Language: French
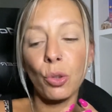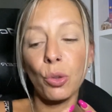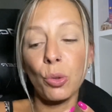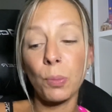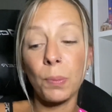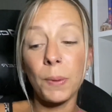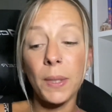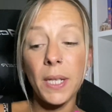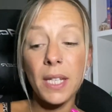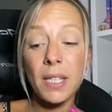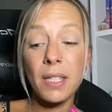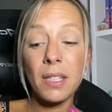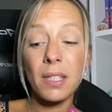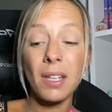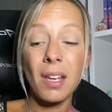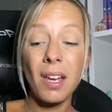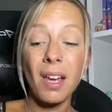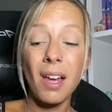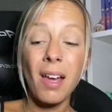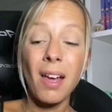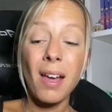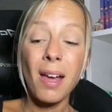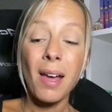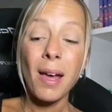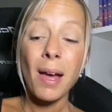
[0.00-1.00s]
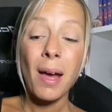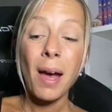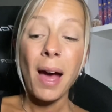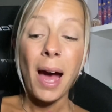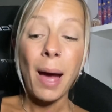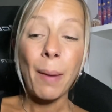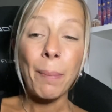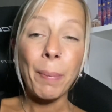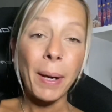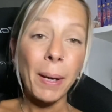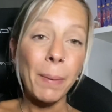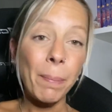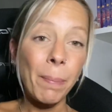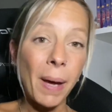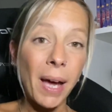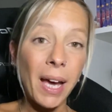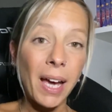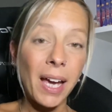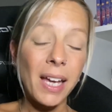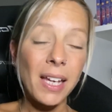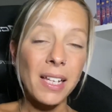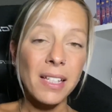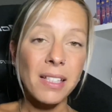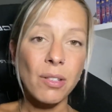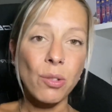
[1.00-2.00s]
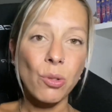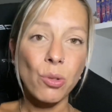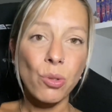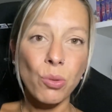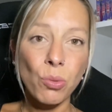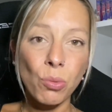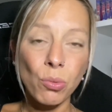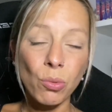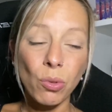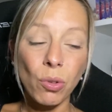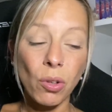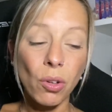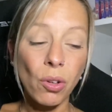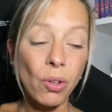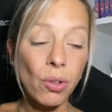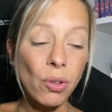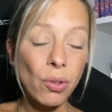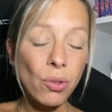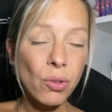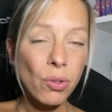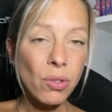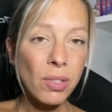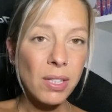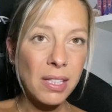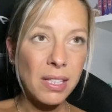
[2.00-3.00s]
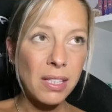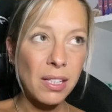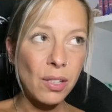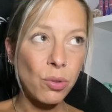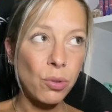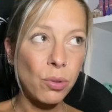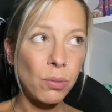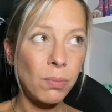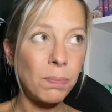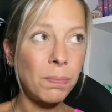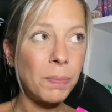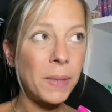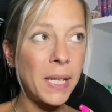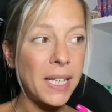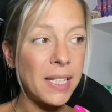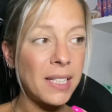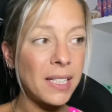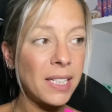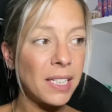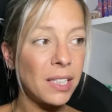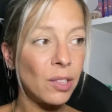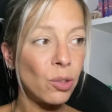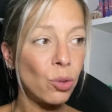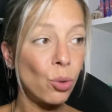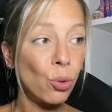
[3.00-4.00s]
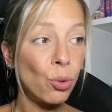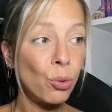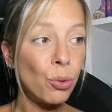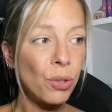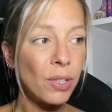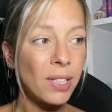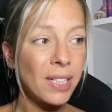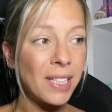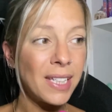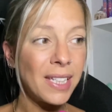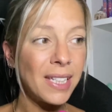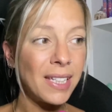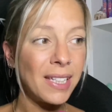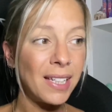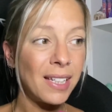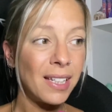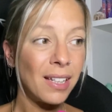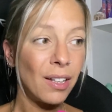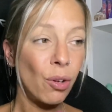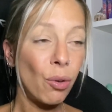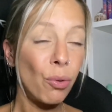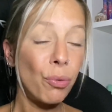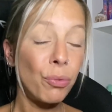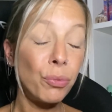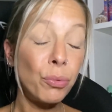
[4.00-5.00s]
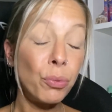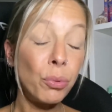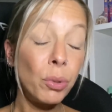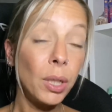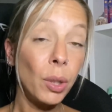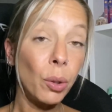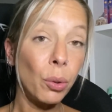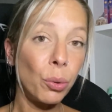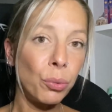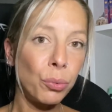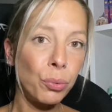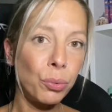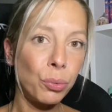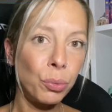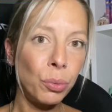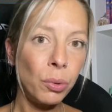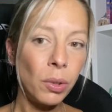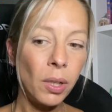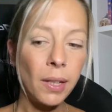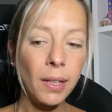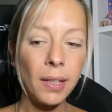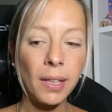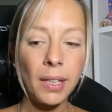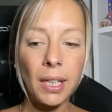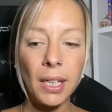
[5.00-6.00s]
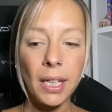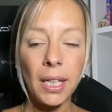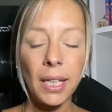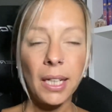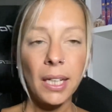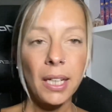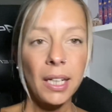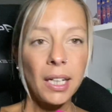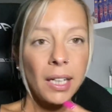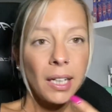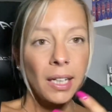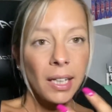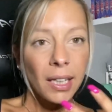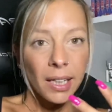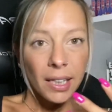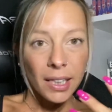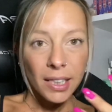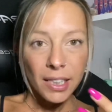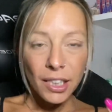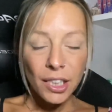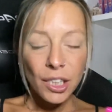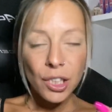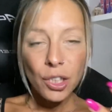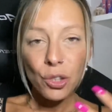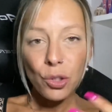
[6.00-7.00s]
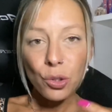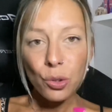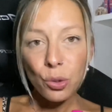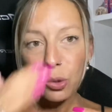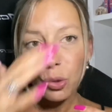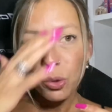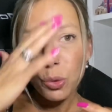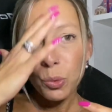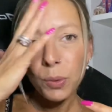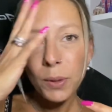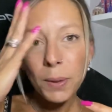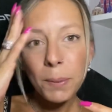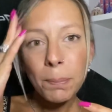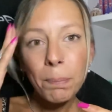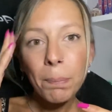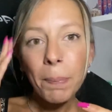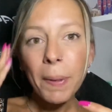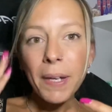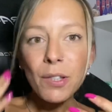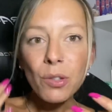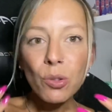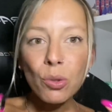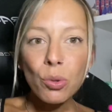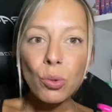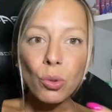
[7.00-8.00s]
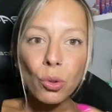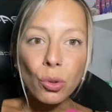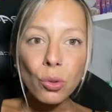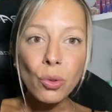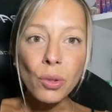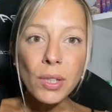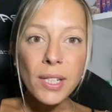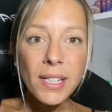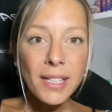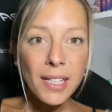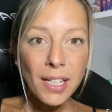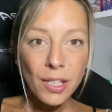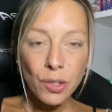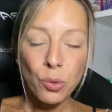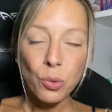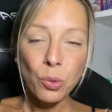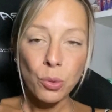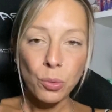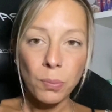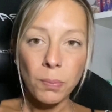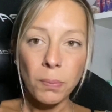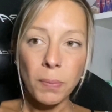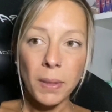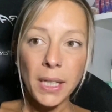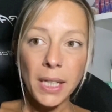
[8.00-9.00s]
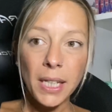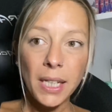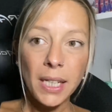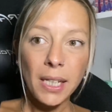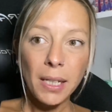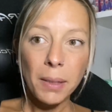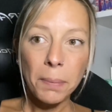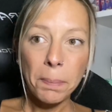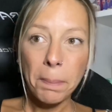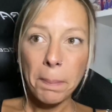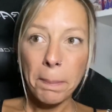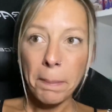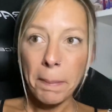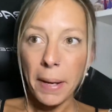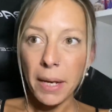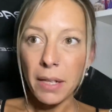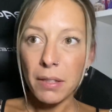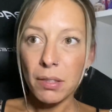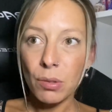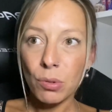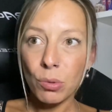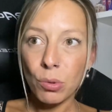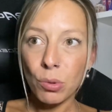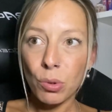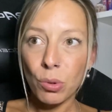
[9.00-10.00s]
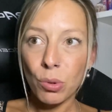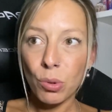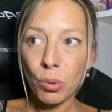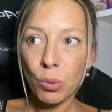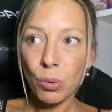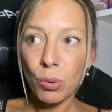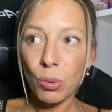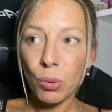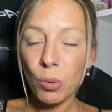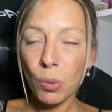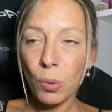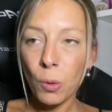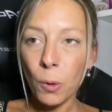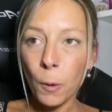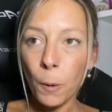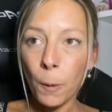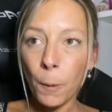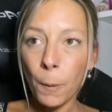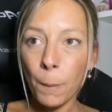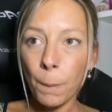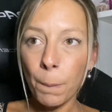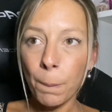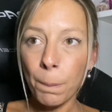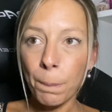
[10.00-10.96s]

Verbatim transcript: de pièces. Après, pareil, ce sont, euh, c'est une pièce de luxe qui est euh, vue et revue. Et je ne suis pas sûre de les assumer parce que